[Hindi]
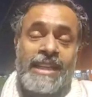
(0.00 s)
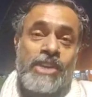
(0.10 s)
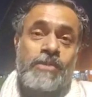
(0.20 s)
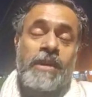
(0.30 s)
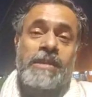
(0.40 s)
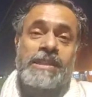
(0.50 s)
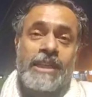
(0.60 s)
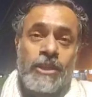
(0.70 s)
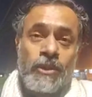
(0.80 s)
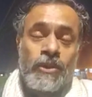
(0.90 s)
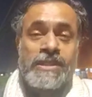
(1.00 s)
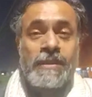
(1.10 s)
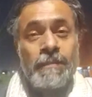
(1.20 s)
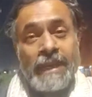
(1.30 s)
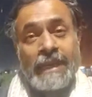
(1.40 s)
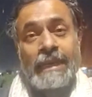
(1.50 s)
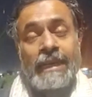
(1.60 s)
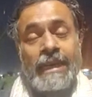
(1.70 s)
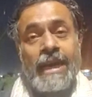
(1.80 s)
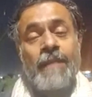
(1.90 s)
देश भर में संगठनों का संपर्क
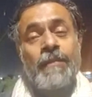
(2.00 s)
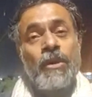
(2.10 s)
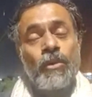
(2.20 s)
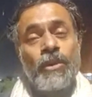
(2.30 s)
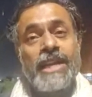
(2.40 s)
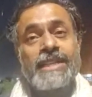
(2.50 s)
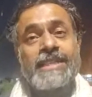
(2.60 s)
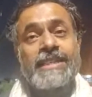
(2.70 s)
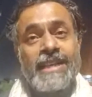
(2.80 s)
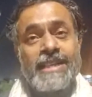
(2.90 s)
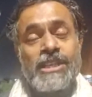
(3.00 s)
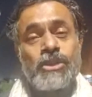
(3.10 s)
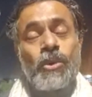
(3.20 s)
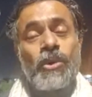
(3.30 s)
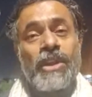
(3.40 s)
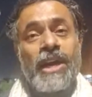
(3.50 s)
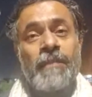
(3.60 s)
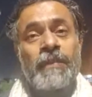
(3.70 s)
करना उन्हें किसी तरह से जोड़ना